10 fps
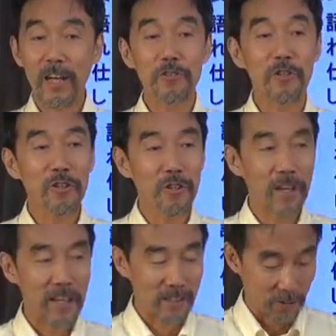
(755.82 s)
えー、多少
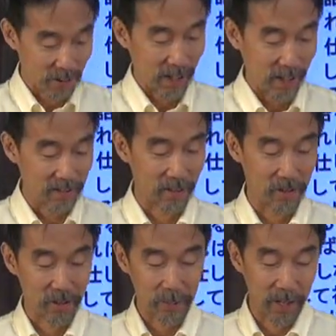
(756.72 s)
の長さの違いがあっ
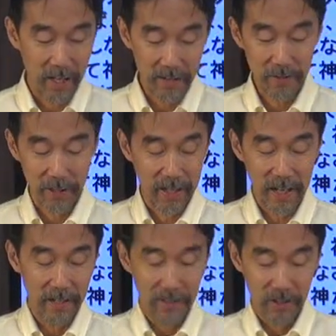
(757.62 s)
たとしてもねそ
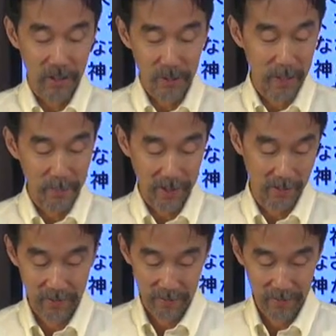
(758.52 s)
れが1番
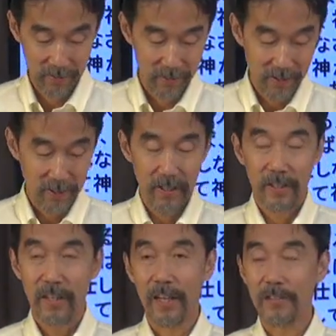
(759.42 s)
目です、
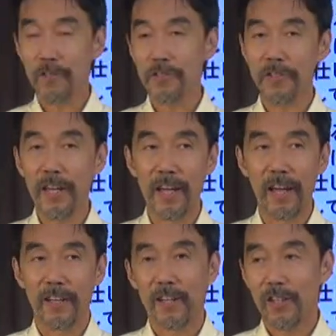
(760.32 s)
えー、そし
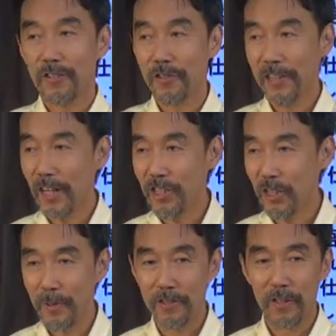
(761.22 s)
て繰り
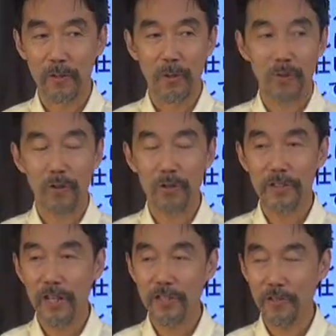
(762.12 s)
返し言いますけどもこ
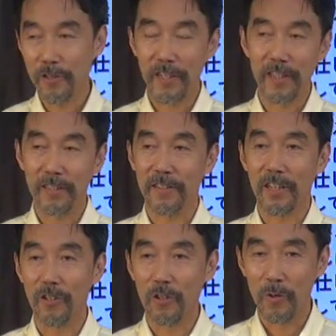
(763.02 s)
の聖書の
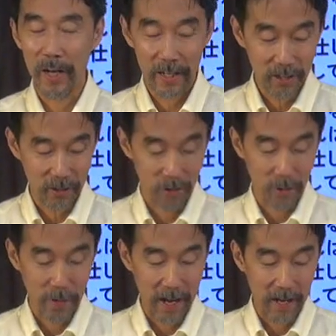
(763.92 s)
語っている終わりと
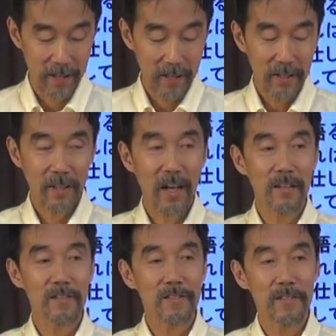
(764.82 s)
いうのは
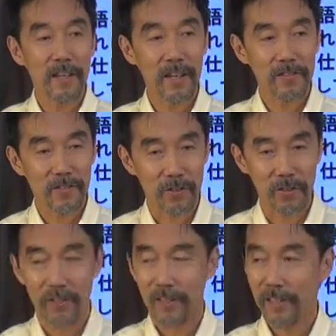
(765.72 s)
完成
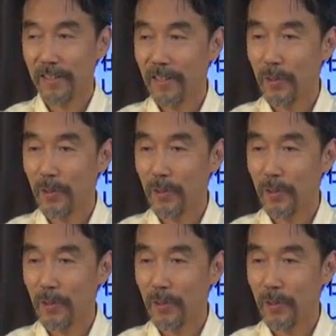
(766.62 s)
する